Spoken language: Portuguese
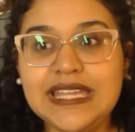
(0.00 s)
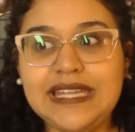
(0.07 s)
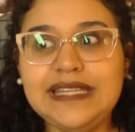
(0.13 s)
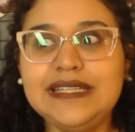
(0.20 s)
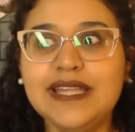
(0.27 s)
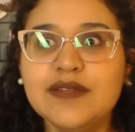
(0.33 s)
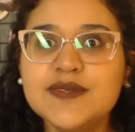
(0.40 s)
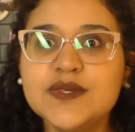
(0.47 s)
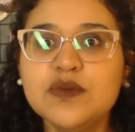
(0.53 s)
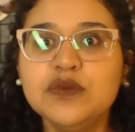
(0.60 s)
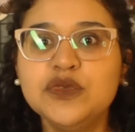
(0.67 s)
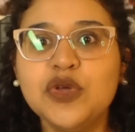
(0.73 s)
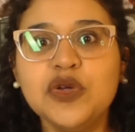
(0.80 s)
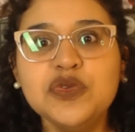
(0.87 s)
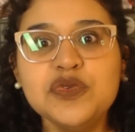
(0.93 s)
Então são
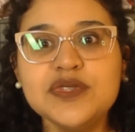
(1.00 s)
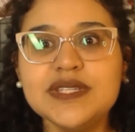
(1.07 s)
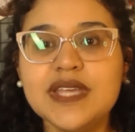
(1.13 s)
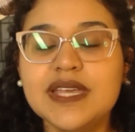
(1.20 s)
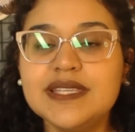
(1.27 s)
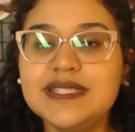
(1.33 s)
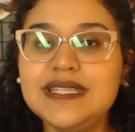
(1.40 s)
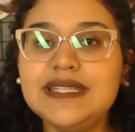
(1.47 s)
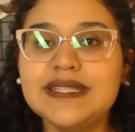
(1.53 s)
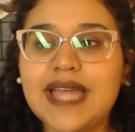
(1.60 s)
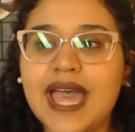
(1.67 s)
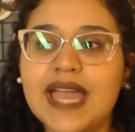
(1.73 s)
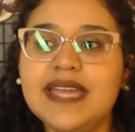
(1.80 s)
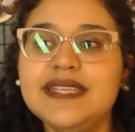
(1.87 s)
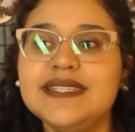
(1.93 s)
todos
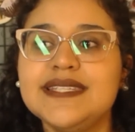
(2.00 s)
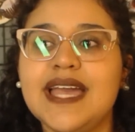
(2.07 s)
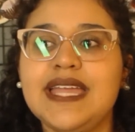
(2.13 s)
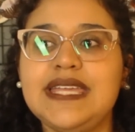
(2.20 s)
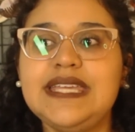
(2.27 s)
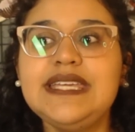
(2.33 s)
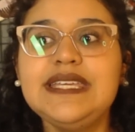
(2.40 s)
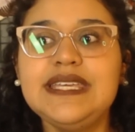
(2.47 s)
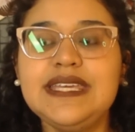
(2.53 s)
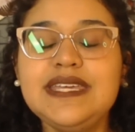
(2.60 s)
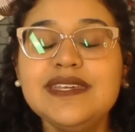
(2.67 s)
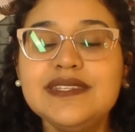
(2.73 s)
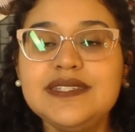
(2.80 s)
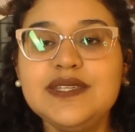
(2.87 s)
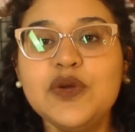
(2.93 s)
sinais aí
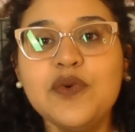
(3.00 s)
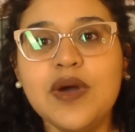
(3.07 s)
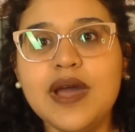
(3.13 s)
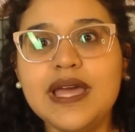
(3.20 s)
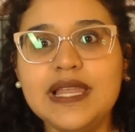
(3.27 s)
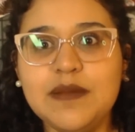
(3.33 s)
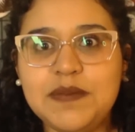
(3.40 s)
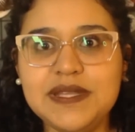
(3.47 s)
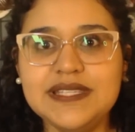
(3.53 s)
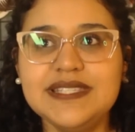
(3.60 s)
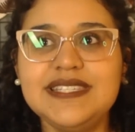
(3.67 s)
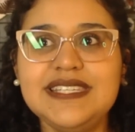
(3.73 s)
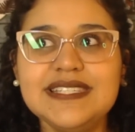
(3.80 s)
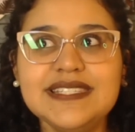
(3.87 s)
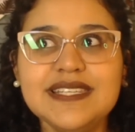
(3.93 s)
que a Siouan ela
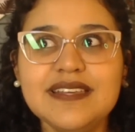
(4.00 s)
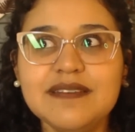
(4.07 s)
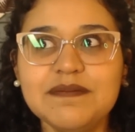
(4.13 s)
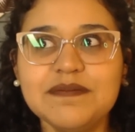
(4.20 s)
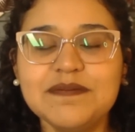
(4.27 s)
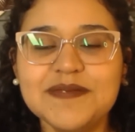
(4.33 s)
precisa